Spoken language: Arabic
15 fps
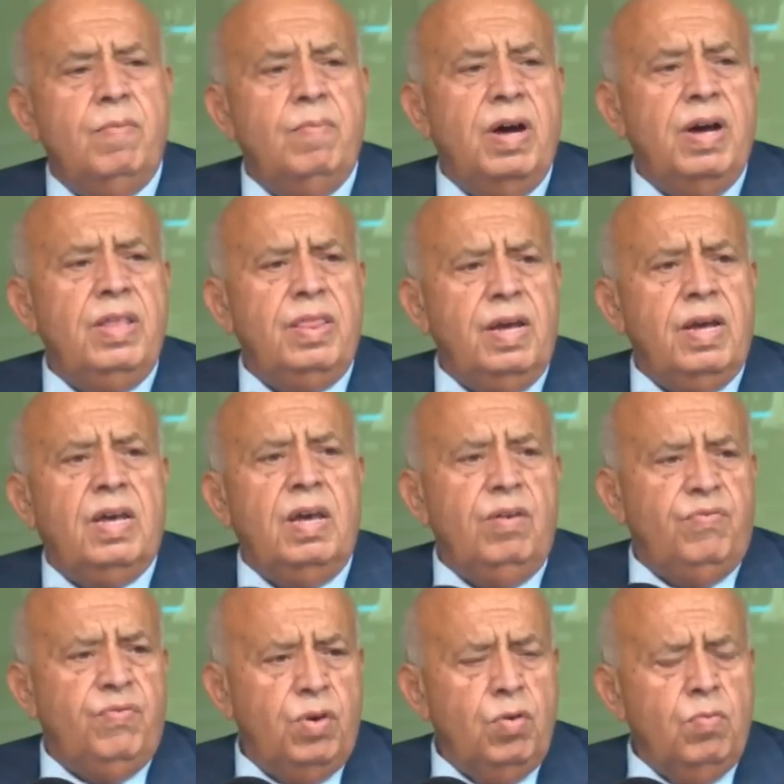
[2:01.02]
أيضا
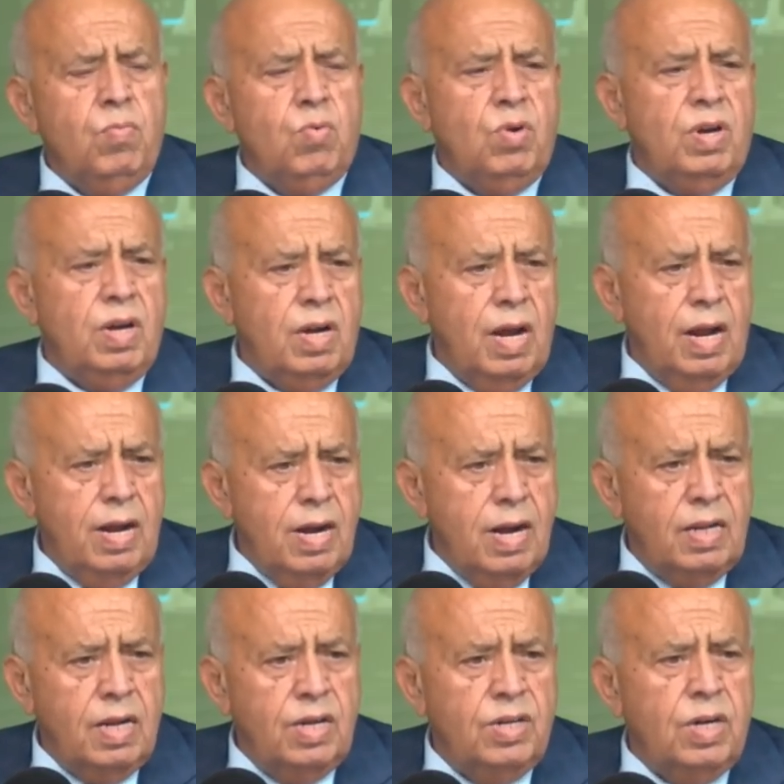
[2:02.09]
كيف يمكن أن
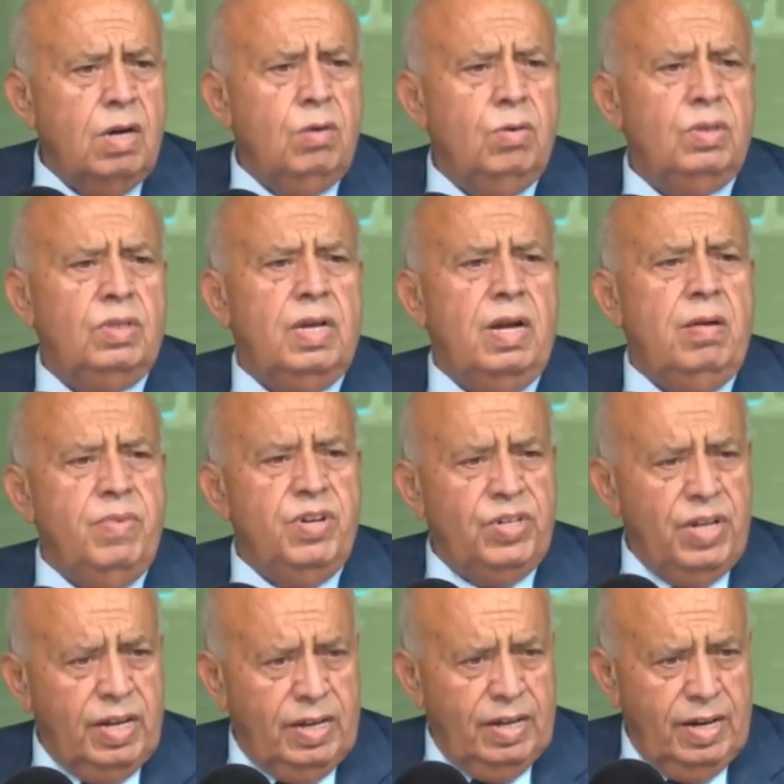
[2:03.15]
نتجاوز
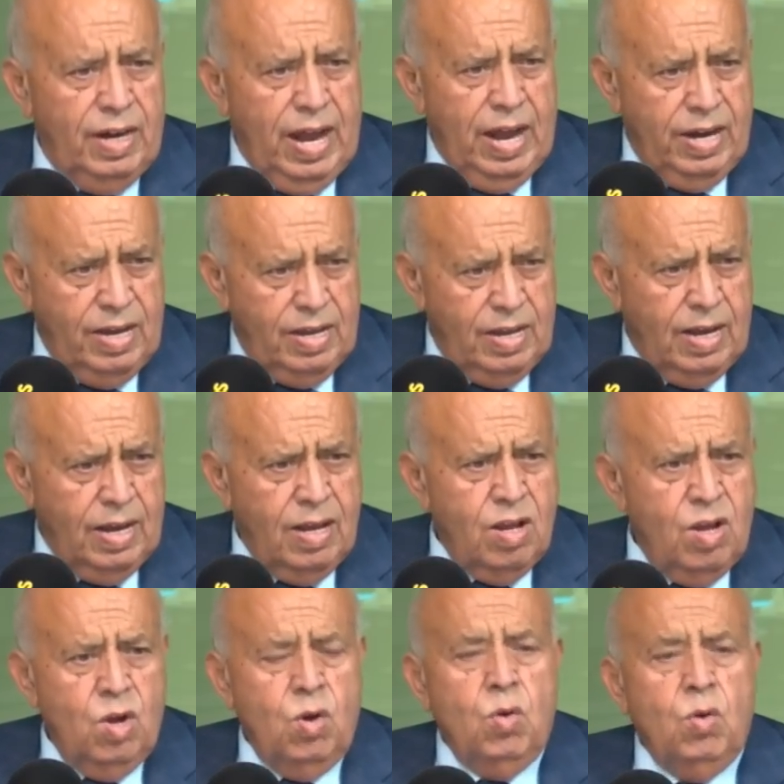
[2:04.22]
هالمشاكل الحالية
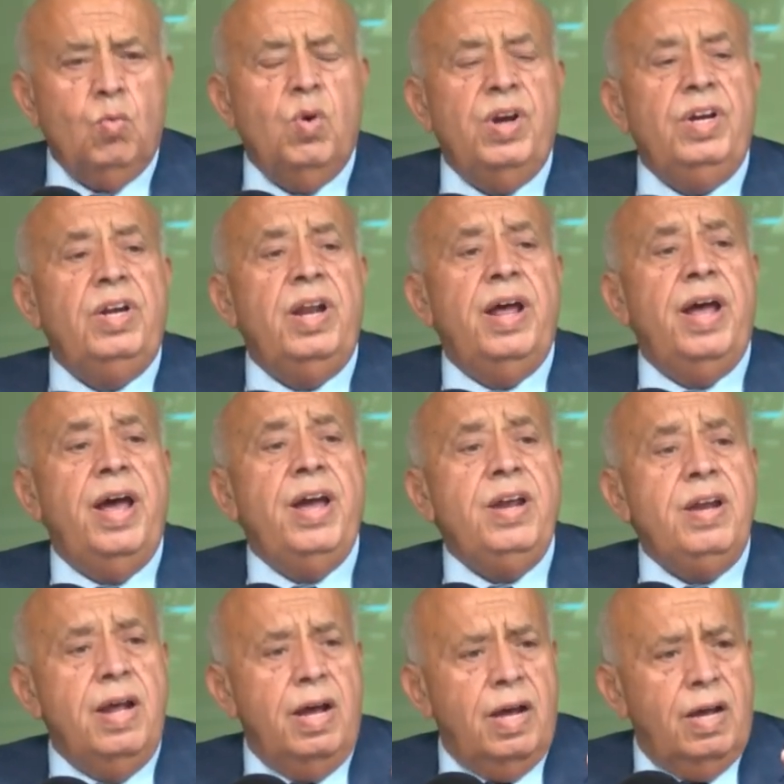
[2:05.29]
وإلى
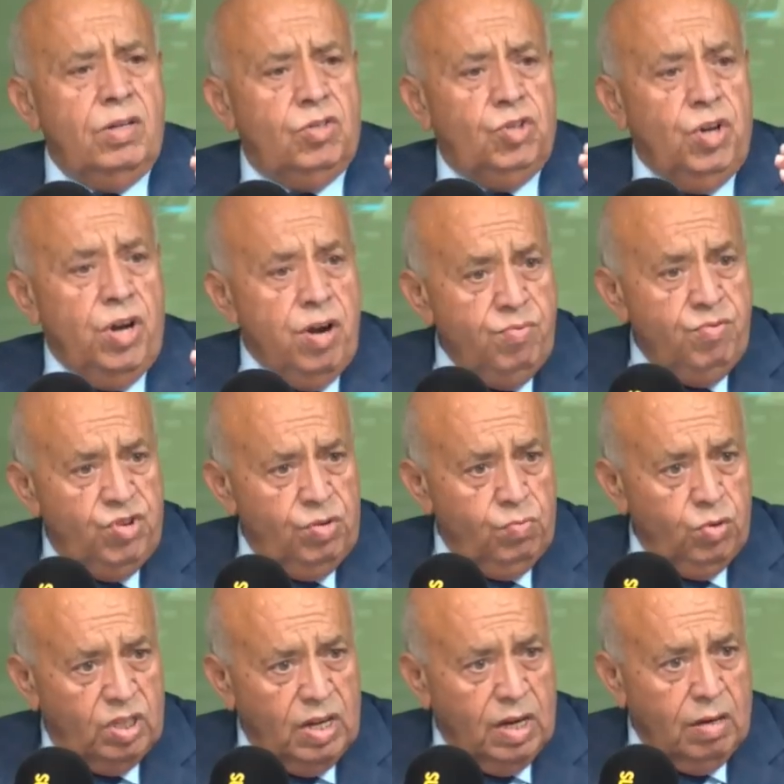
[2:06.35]
أين سنمشي
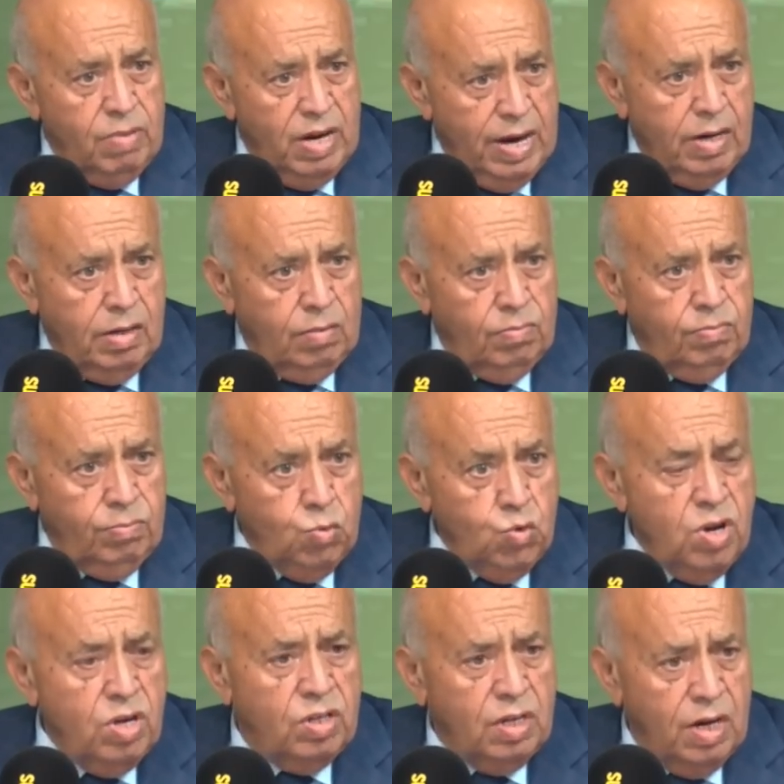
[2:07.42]
مستقبلا
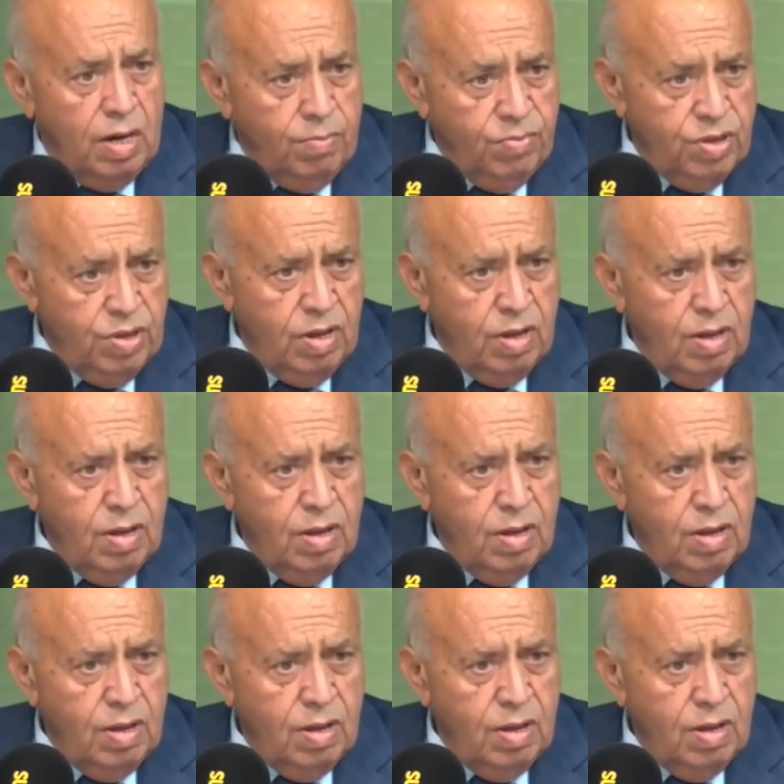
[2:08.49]
وين سنمضي